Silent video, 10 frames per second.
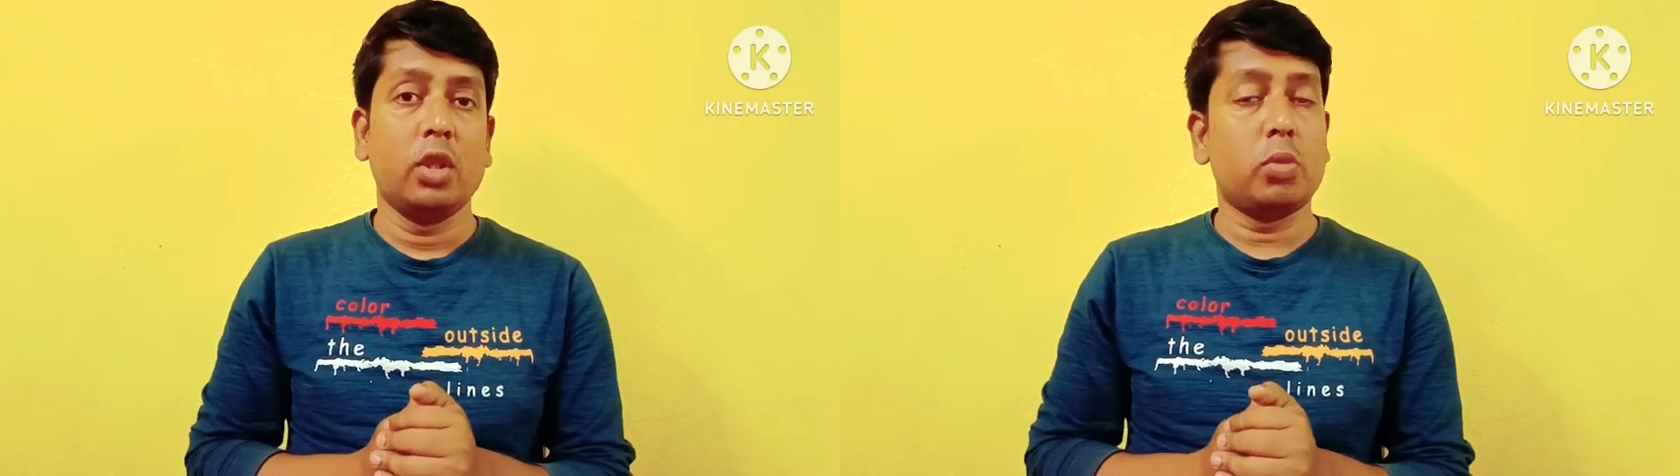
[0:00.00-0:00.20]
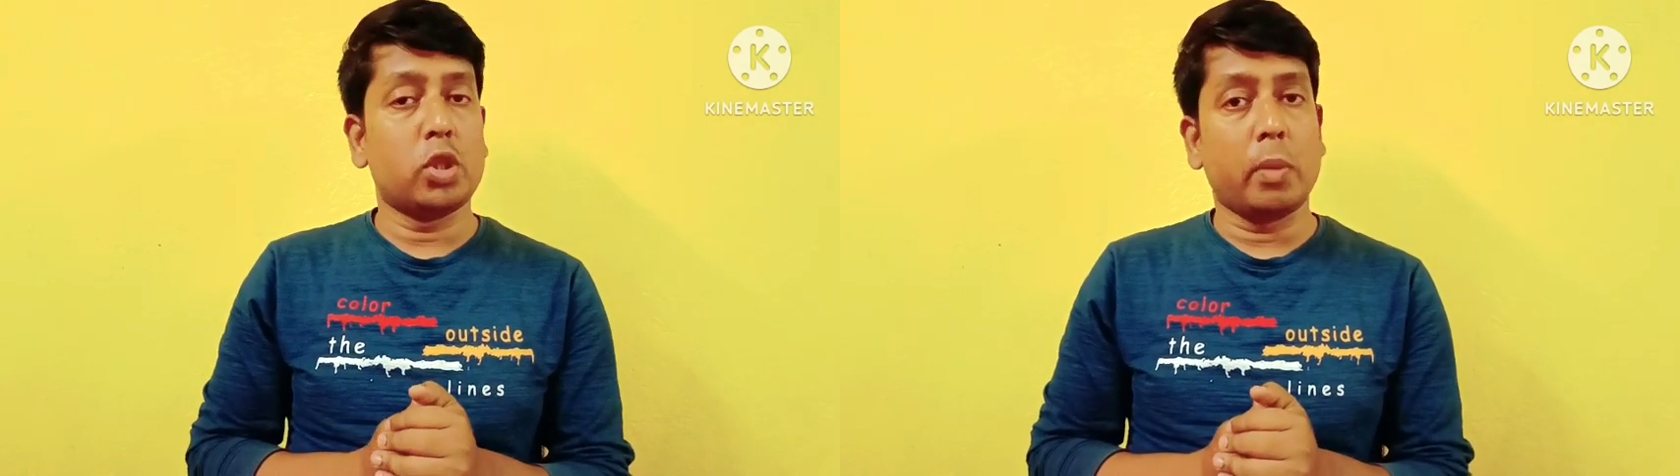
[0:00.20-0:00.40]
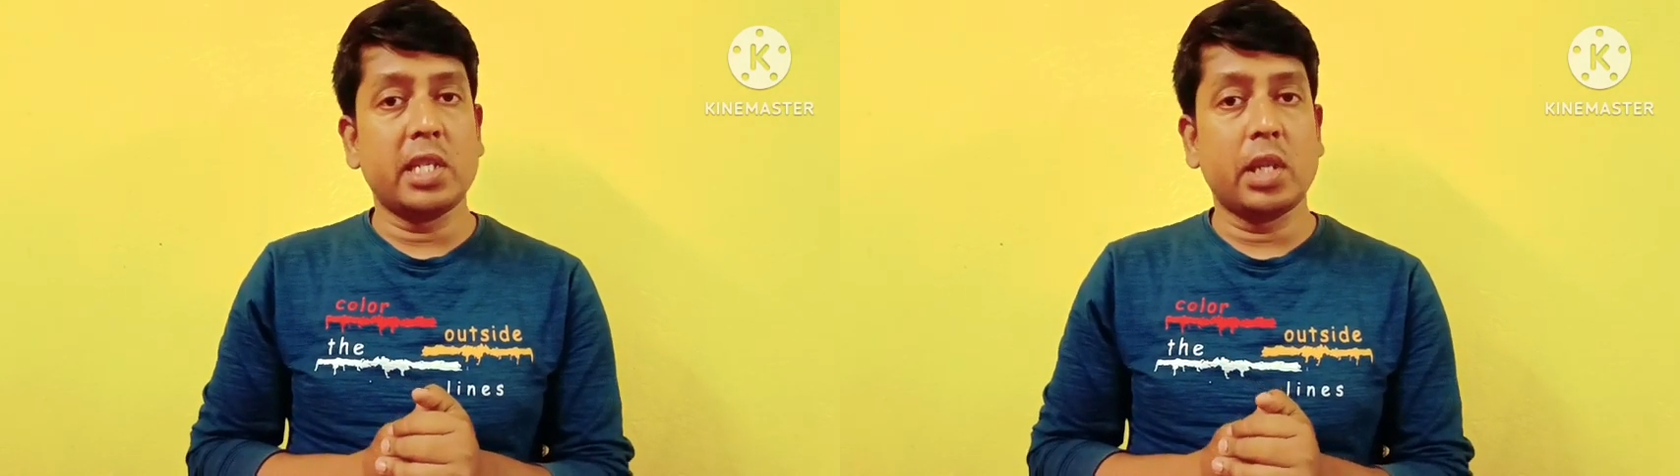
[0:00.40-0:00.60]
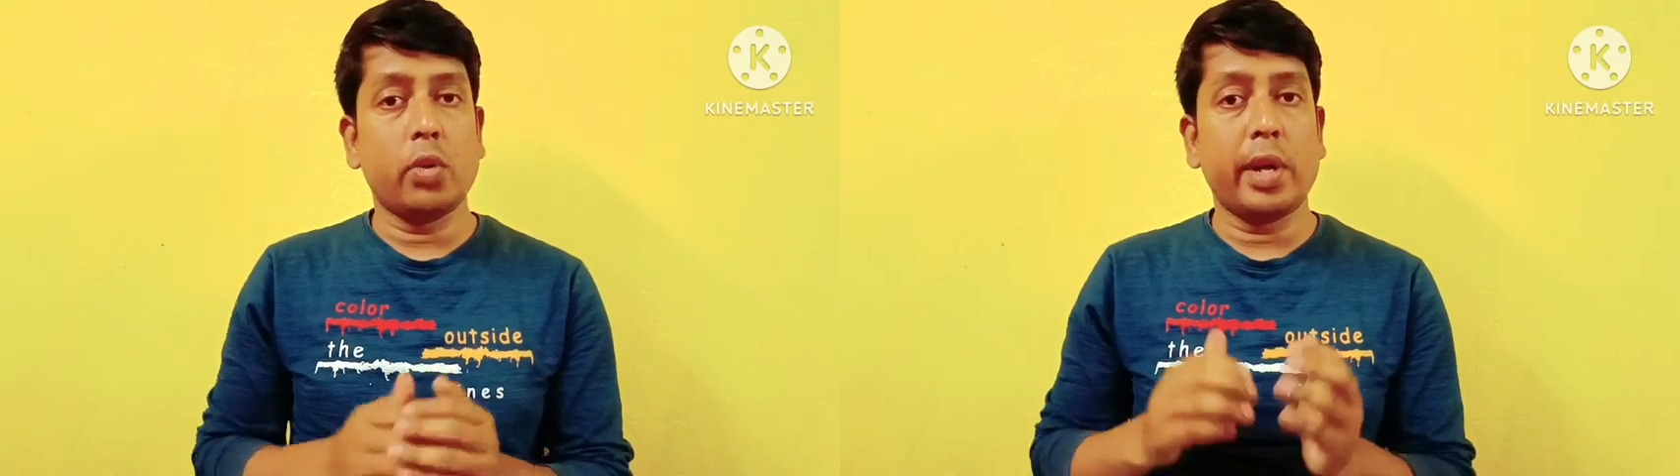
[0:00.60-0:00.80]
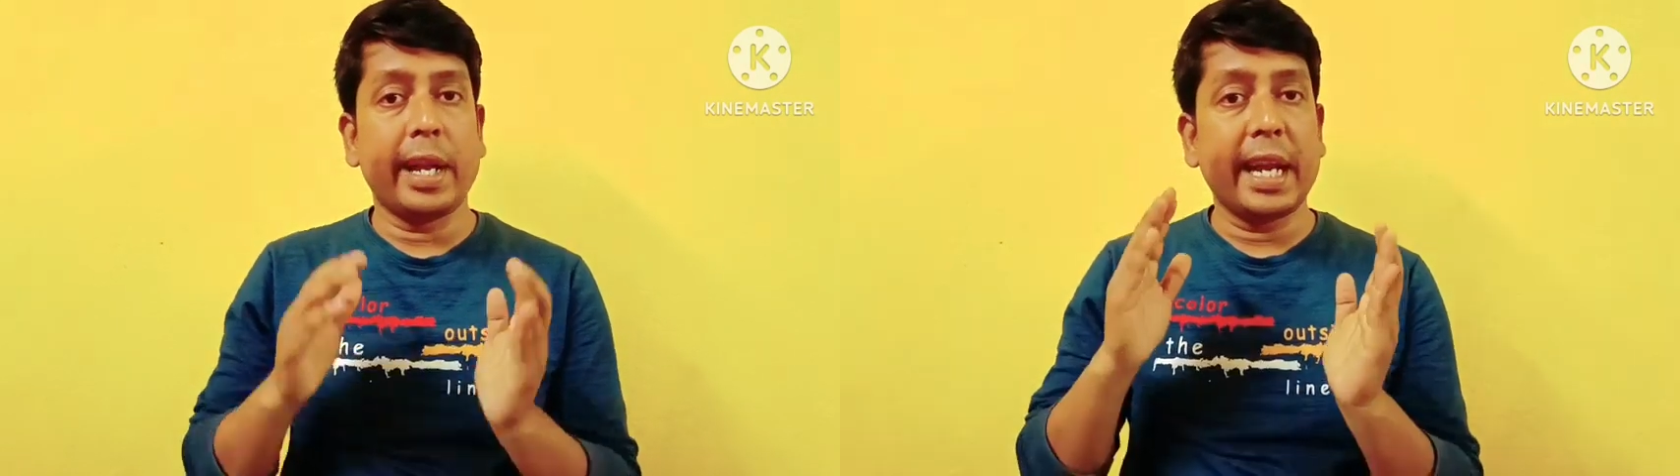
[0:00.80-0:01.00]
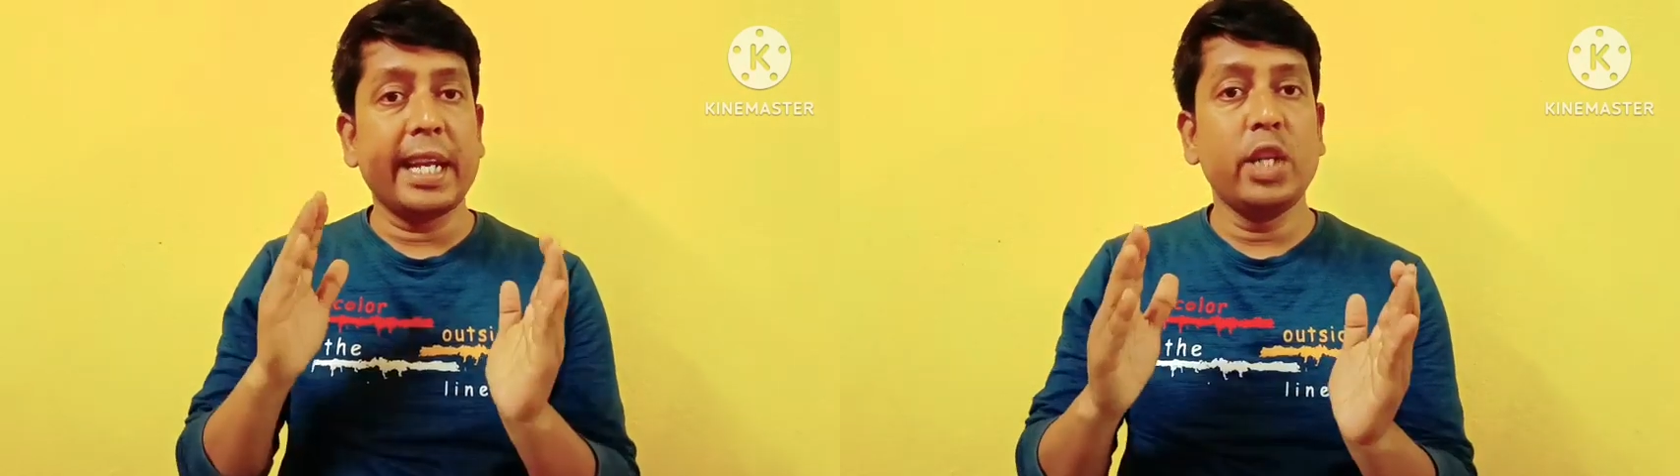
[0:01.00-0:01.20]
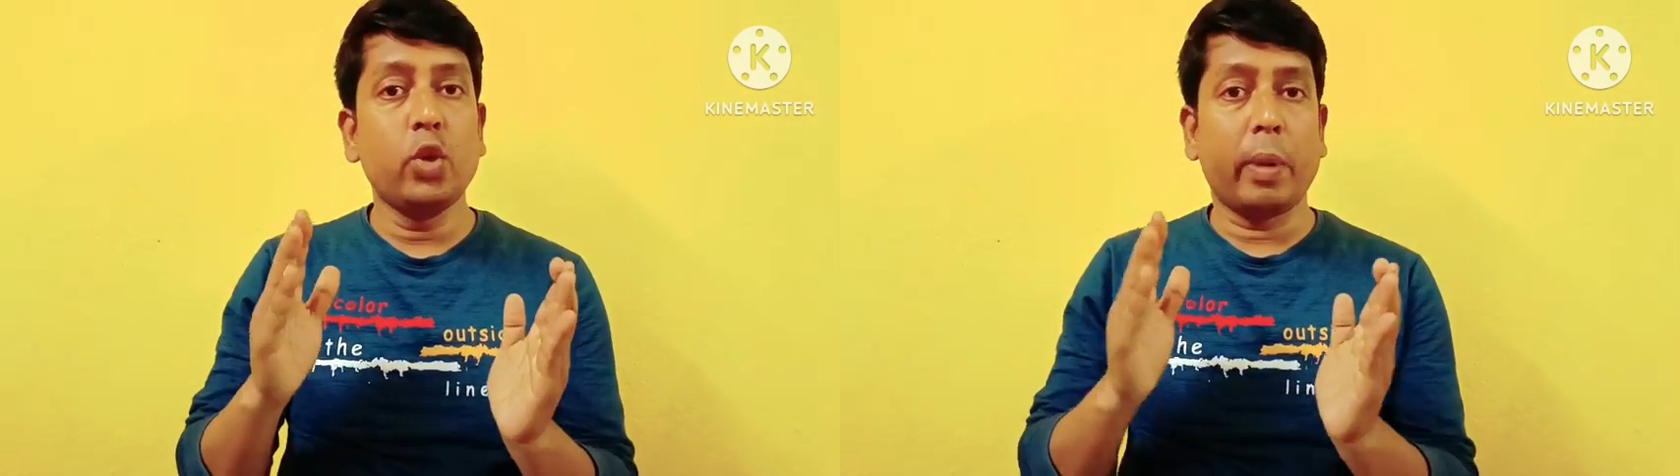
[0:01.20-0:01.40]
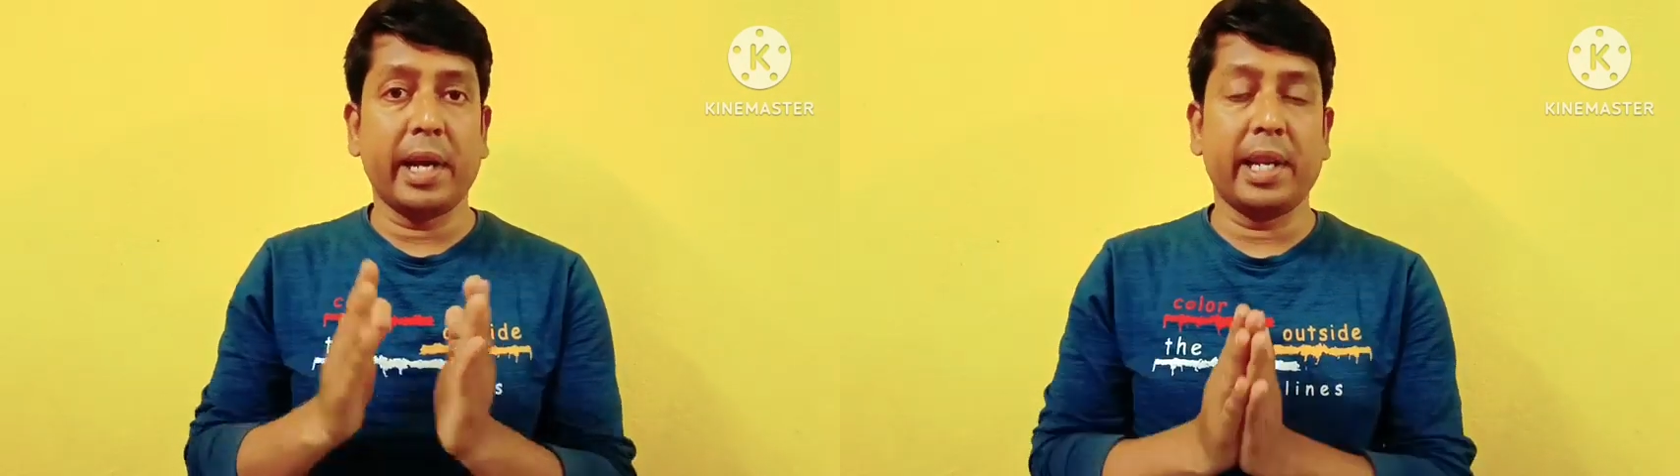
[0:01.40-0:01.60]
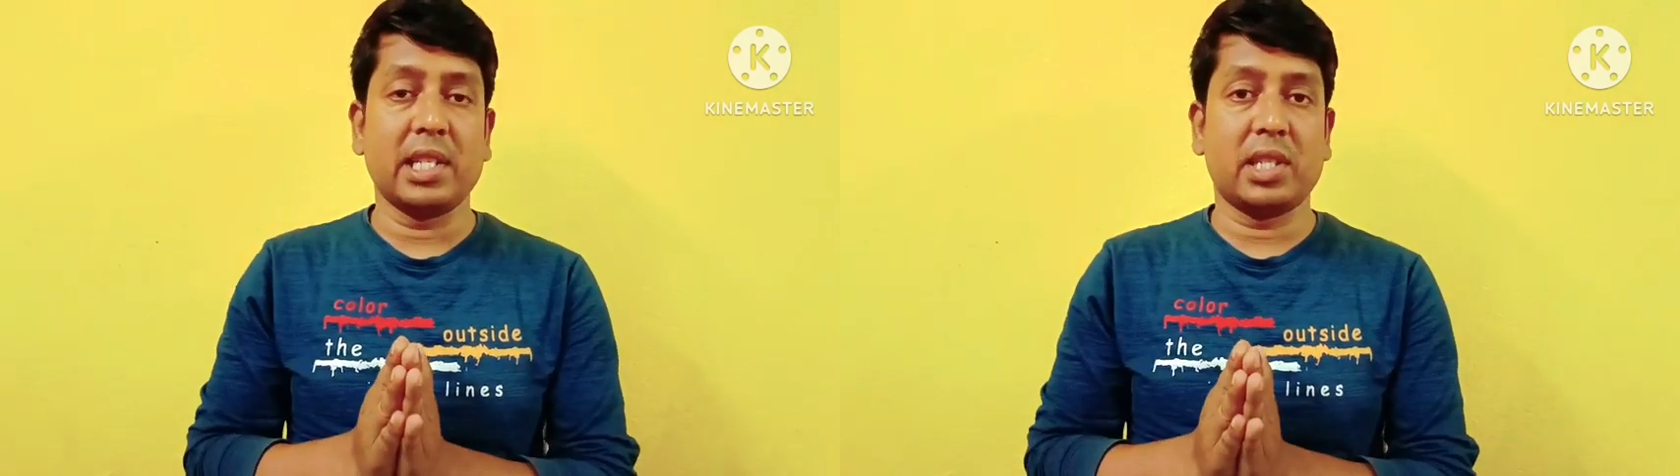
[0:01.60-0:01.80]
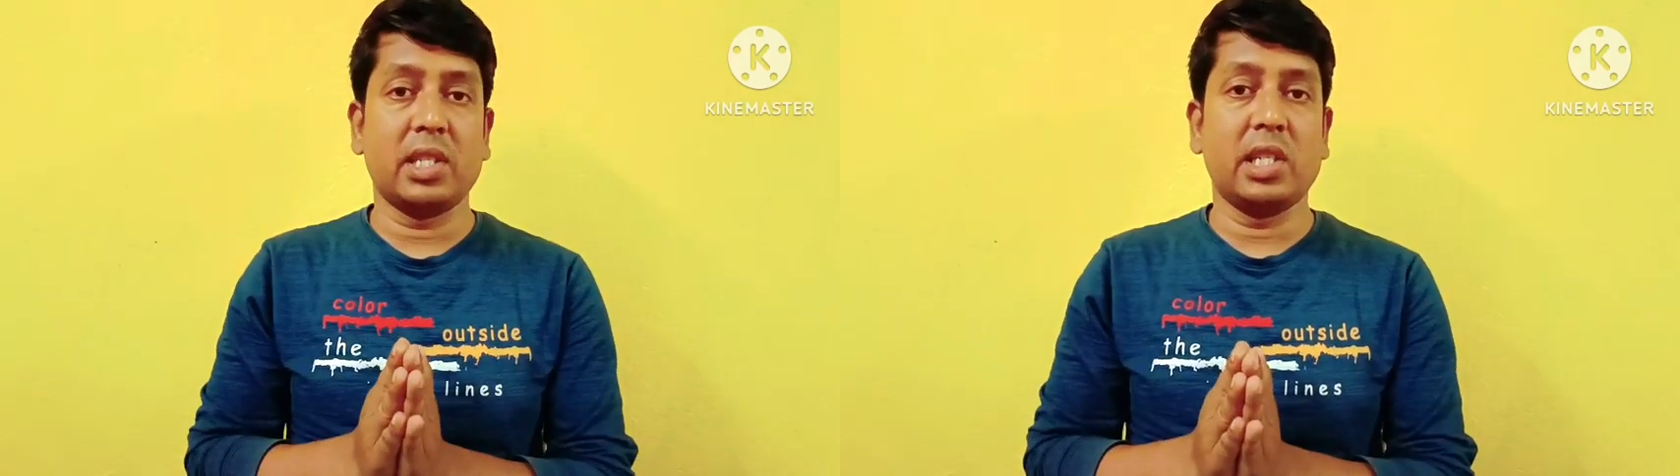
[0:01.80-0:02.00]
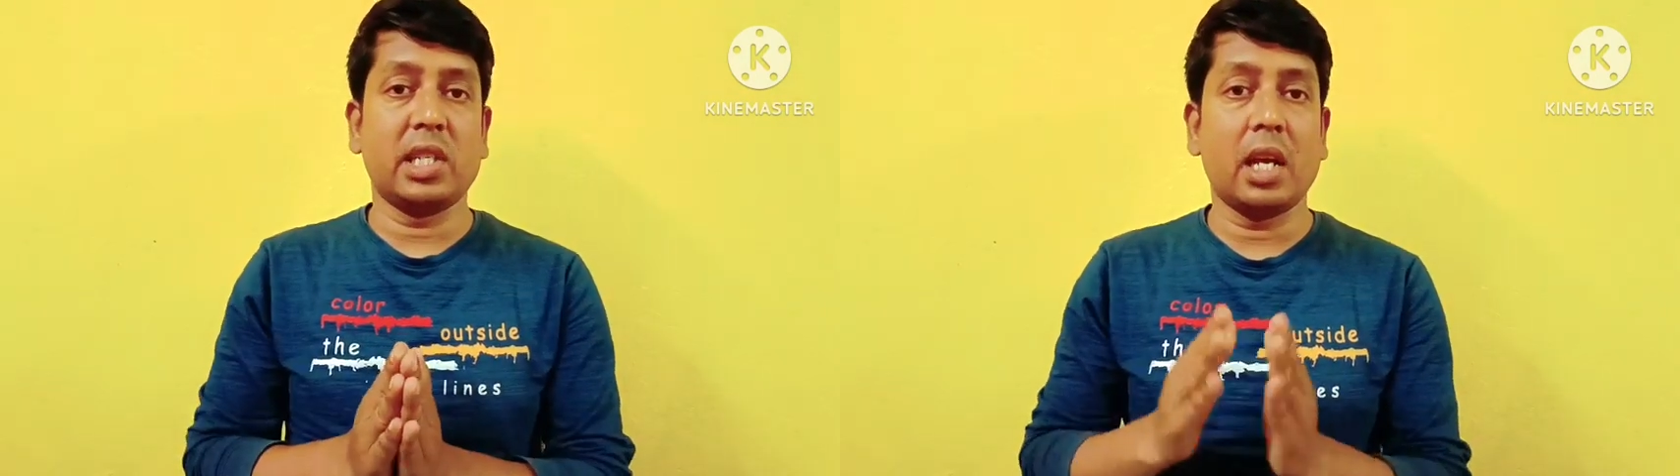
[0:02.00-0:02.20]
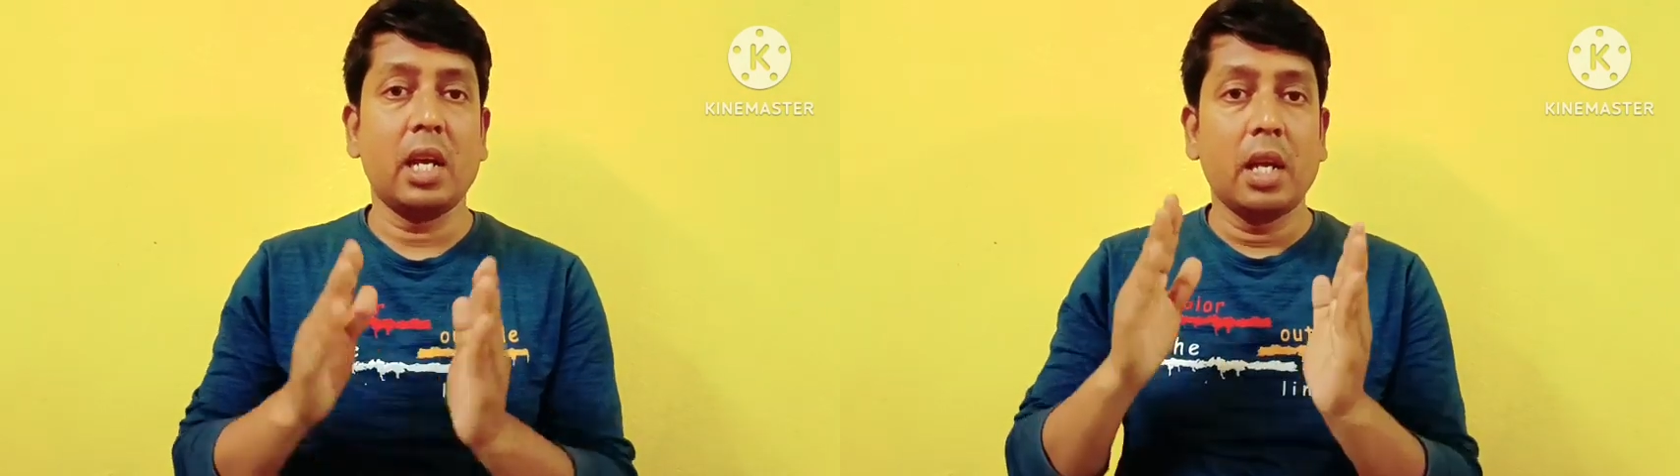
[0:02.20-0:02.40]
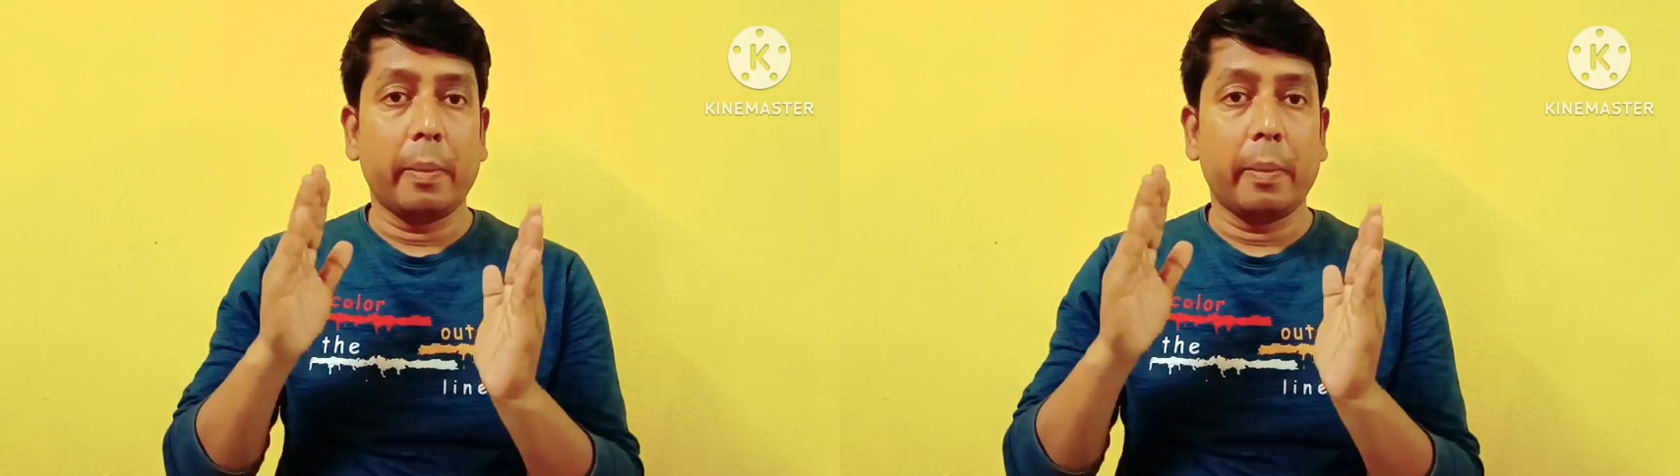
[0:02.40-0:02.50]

তোমরা সবাই জানো অ্যাডিনো ভাইরাস যেটা